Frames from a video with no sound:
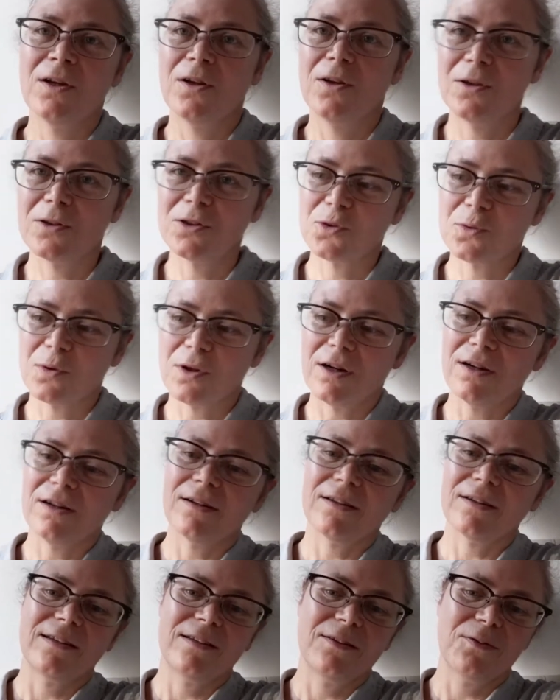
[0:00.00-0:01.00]
le
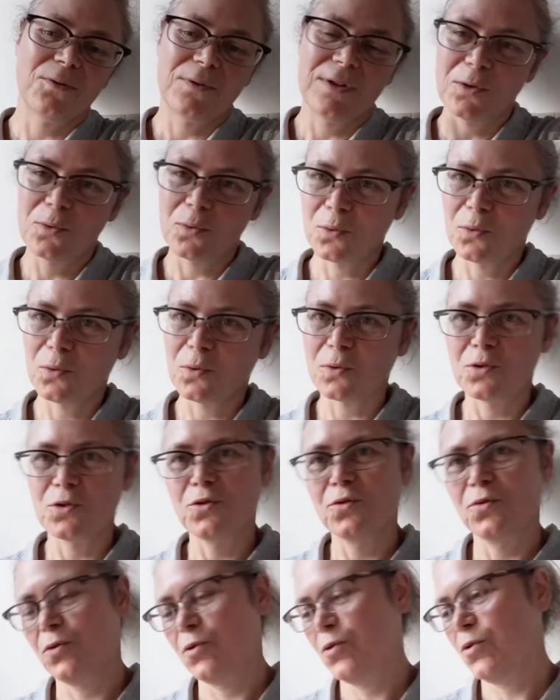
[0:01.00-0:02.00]
soir et on est autour
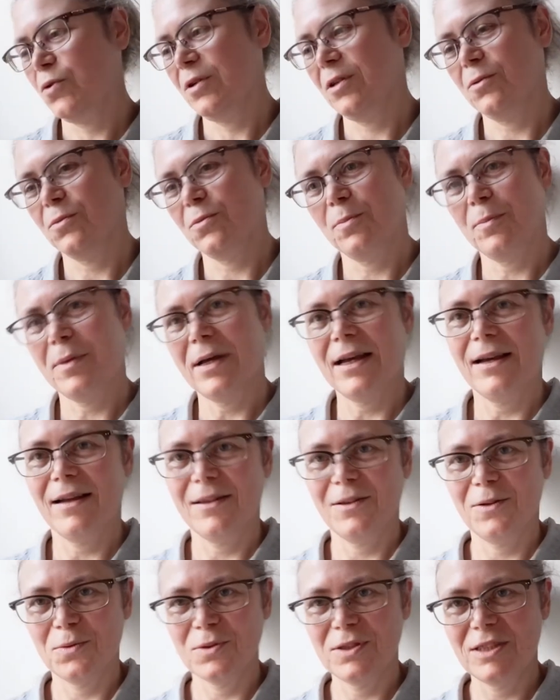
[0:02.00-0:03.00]
du feu et on
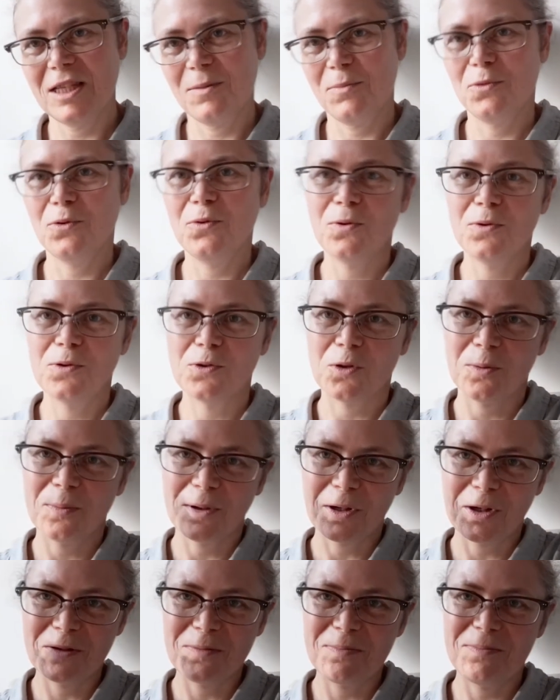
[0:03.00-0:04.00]
parle et on s'amuse, on
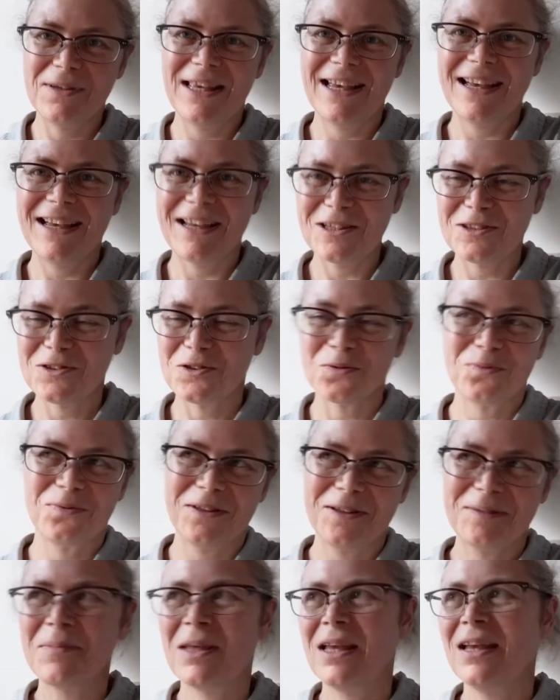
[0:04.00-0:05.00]
prend une bière
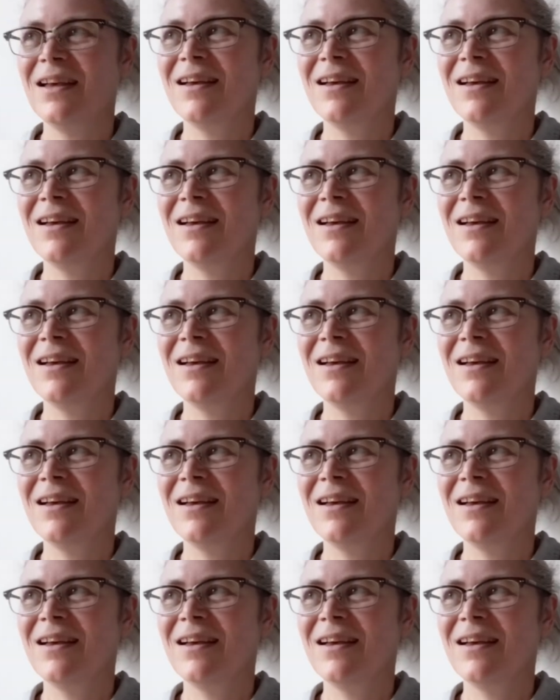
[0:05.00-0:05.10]
souvent.